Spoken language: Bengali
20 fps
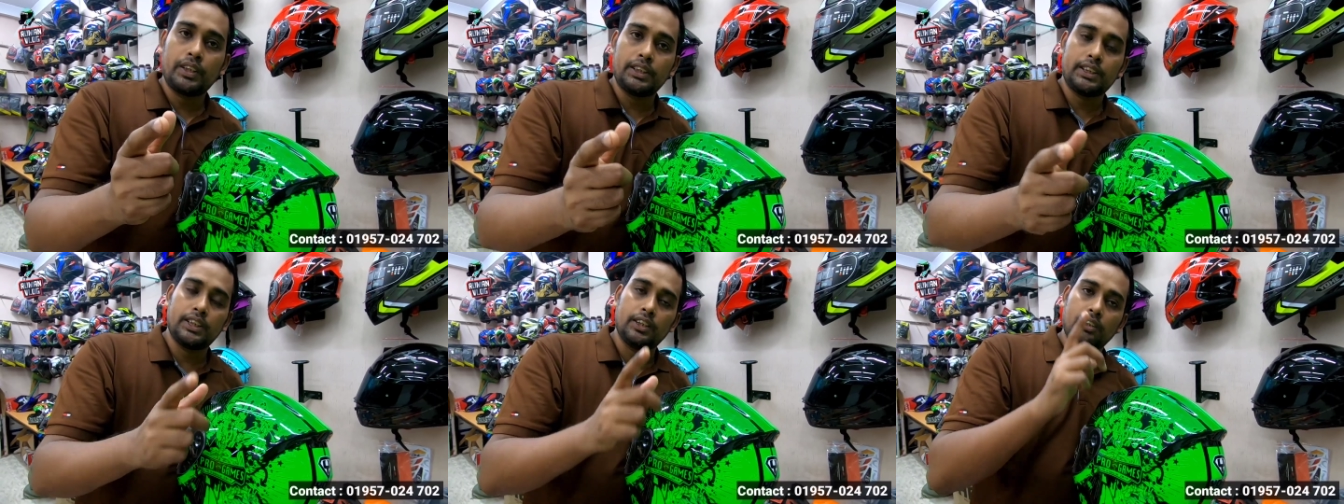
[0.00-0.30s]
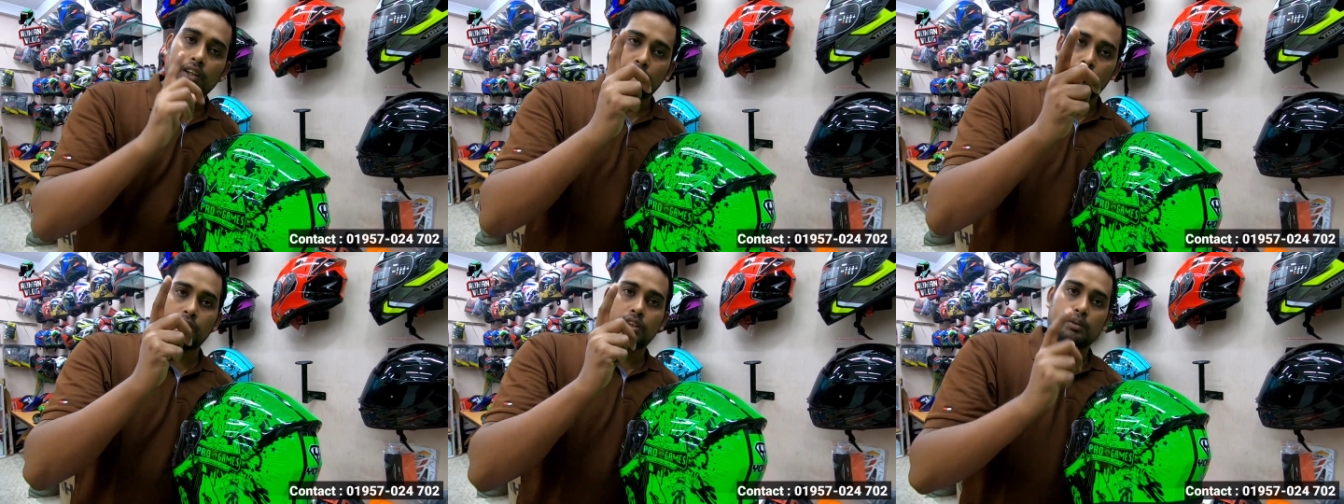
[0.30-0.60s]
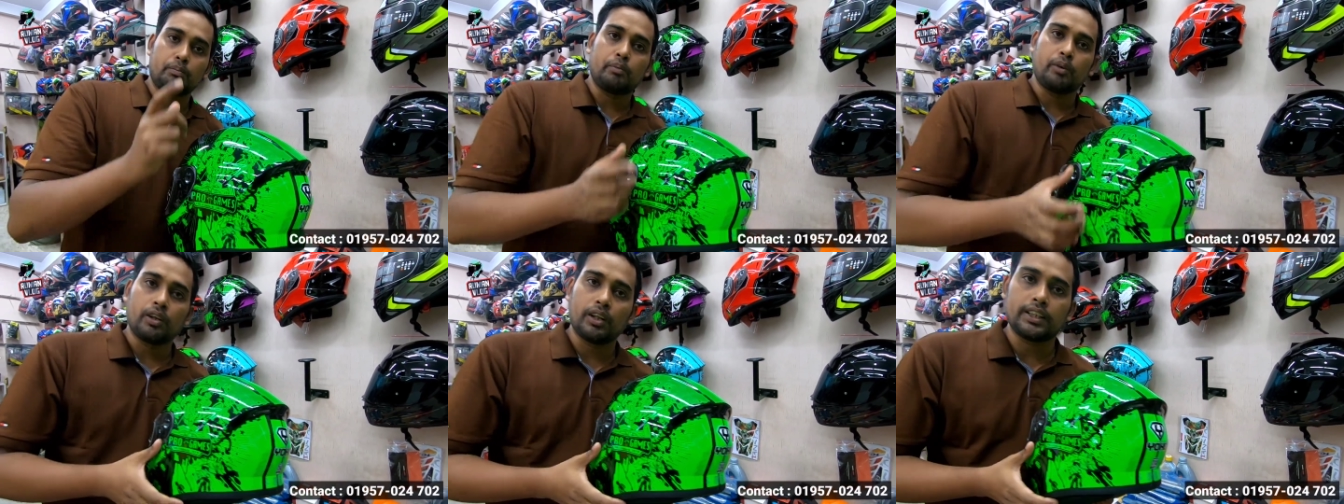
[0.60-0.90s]
ফ্রি ছিল আমি
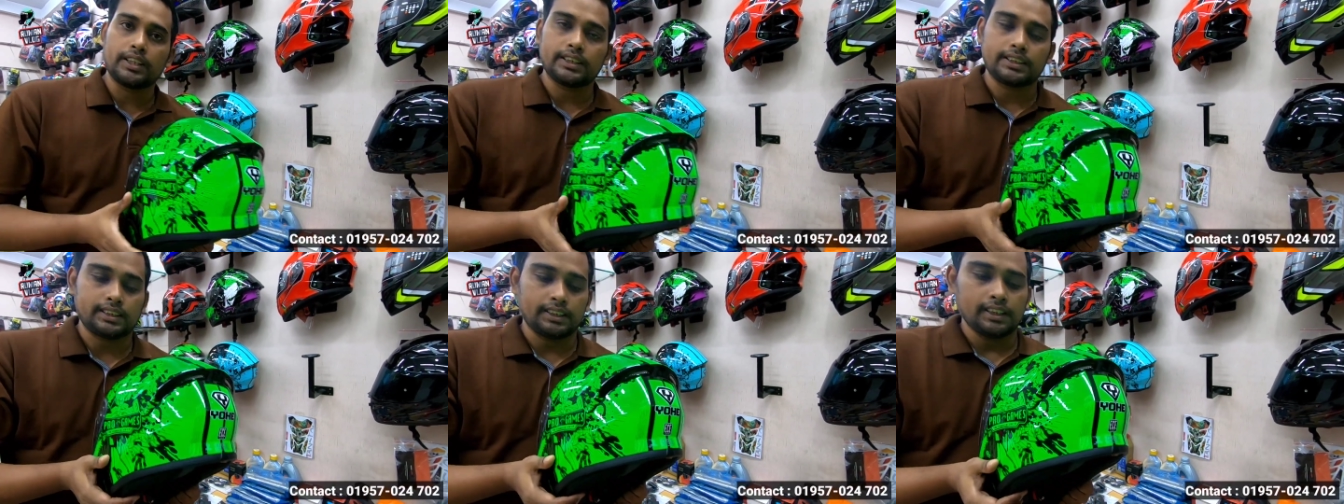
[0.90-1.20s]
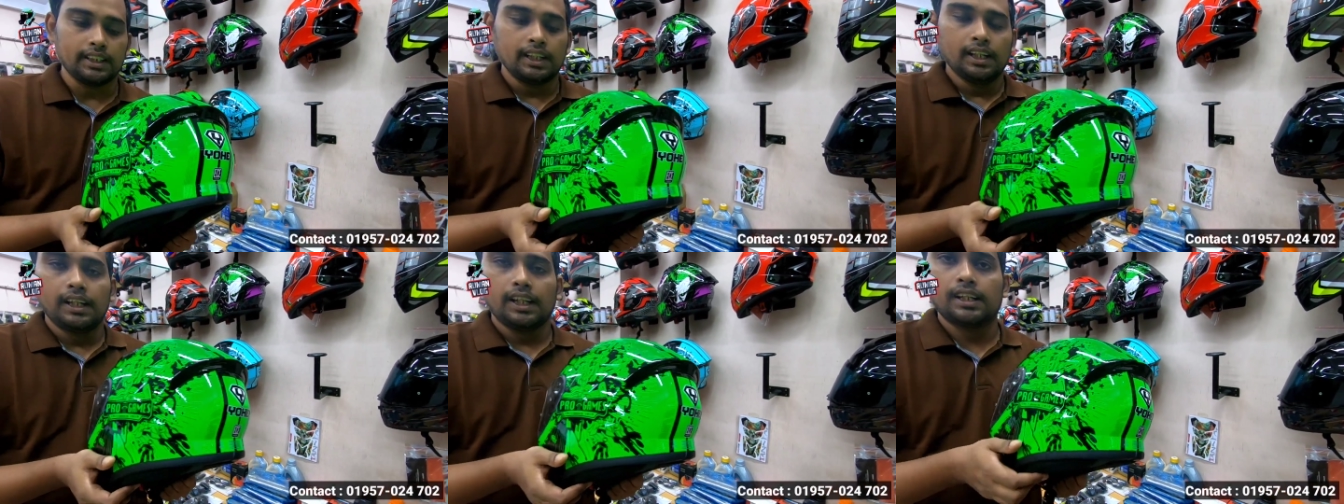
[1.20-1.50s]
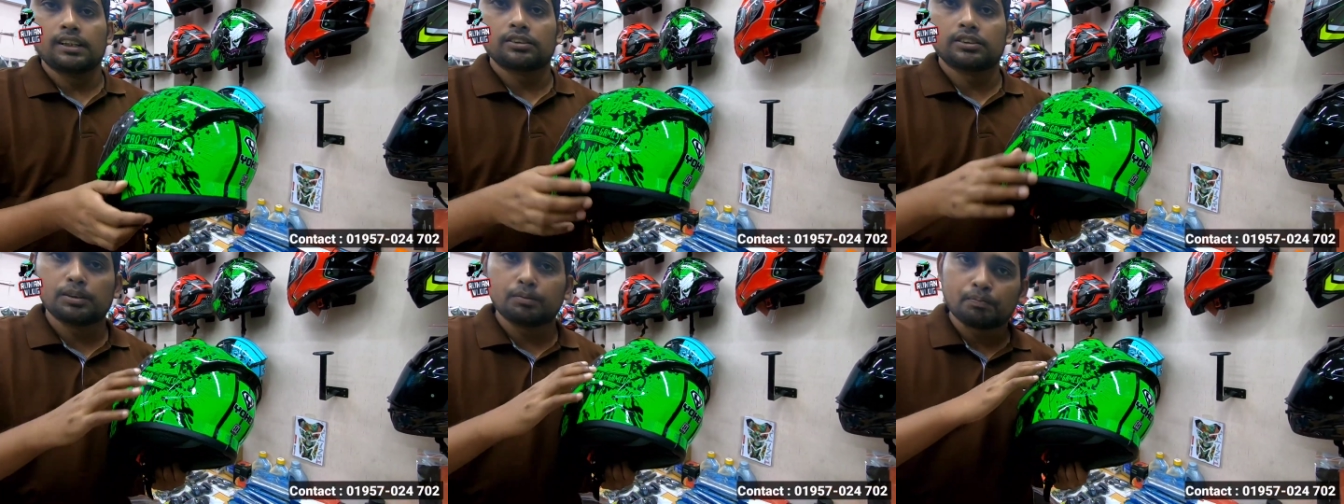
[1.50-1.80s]
ওটা বলে দিছি
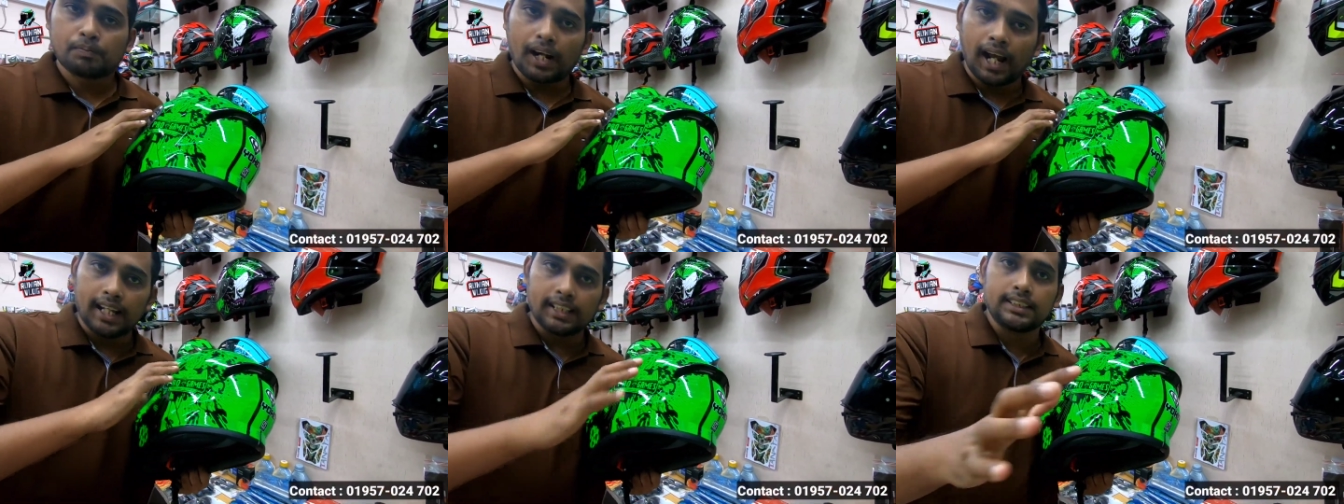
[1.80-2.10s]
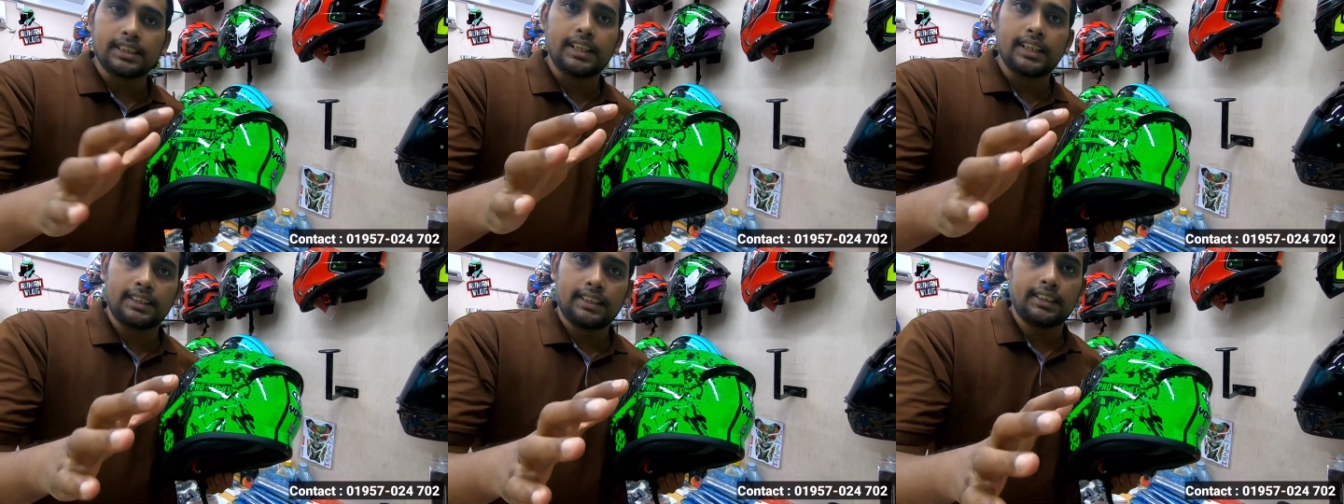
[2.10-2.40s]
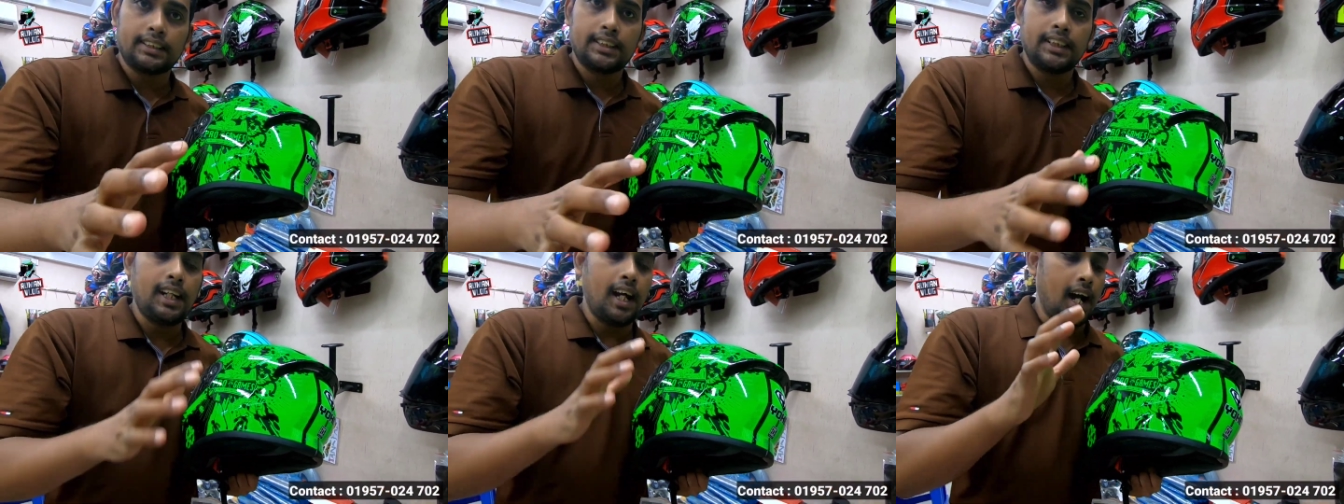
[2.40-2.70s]
এটা হচ্ছে প্রাইসলেস
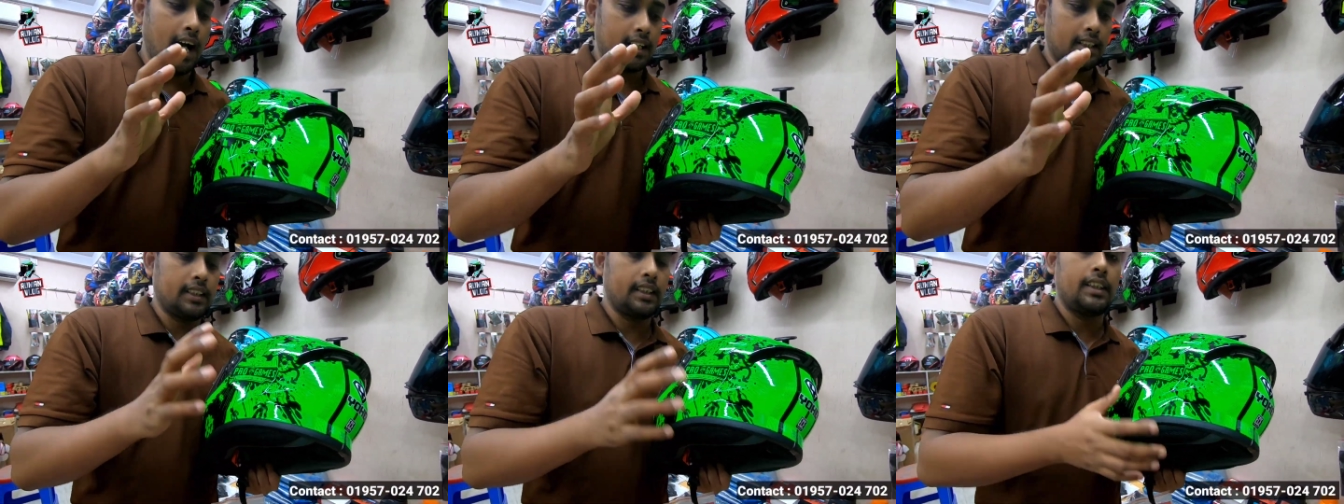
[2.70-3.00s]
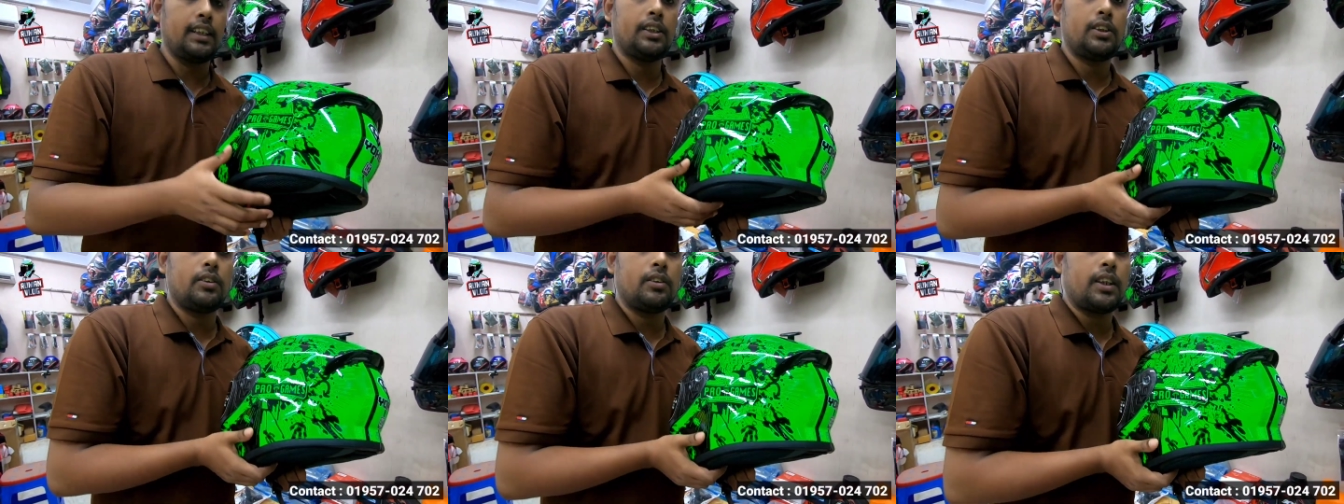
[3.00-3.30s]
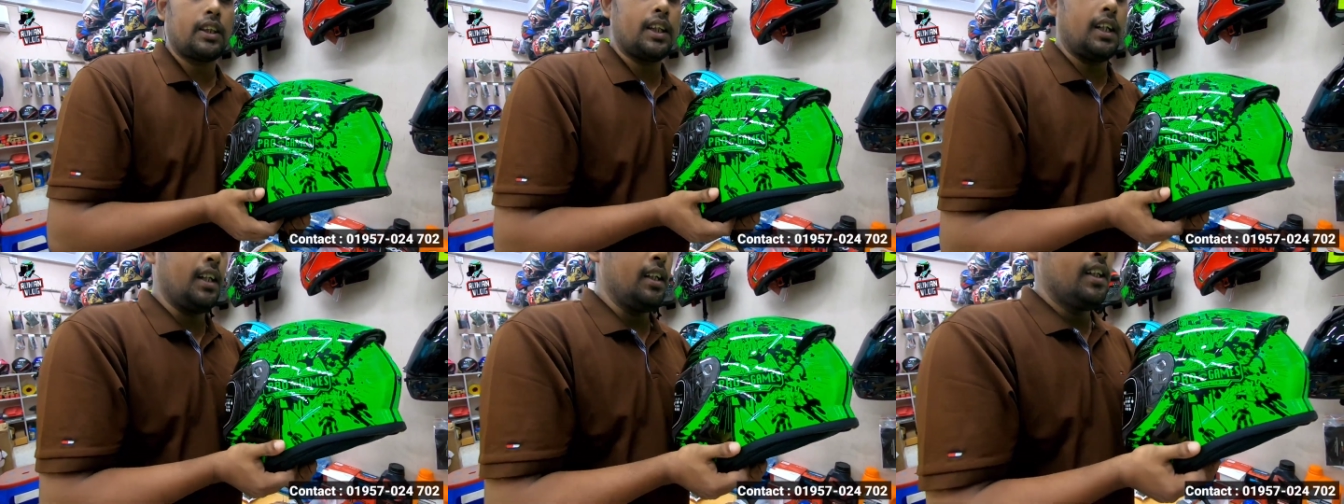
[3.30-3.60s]
আছে আটত্রিশশো টাকা